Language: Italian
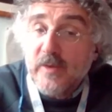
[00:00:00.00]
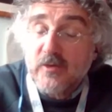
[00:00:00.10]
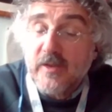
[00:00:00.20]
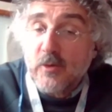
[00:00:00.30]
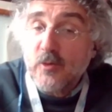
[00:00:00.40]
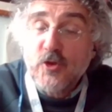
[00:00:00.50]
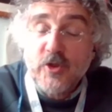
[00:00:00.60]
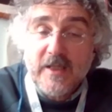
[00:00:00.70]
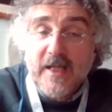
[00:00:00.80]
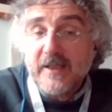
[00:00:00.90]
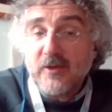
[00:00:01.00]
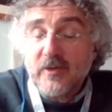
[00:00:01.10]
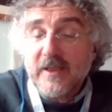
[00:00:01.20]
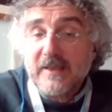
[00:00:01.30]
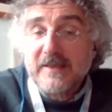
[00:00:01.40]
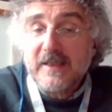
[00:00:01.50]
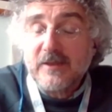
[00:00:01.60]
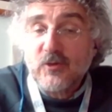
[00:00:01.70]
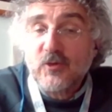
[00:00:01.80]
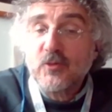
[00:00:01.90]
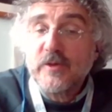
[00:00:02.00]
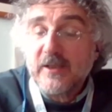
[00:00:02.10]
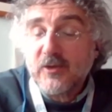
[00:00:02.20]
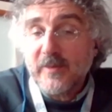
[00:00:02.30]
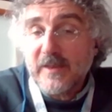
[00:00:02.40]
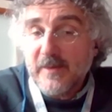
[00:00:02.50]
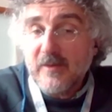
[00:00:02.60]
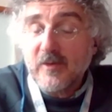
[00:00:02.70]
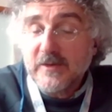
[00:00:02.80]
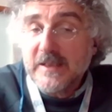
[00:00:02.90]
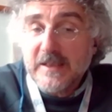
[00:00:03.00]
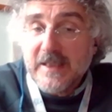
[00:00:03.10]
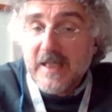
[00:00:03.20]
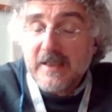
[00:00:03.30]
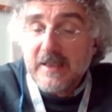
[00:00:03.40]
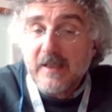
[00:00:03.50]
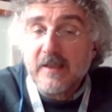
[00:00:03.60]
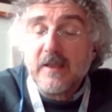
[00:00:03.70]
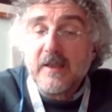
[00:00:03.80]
questo era uno scenario che era stato studiato per la prima volta in Italia,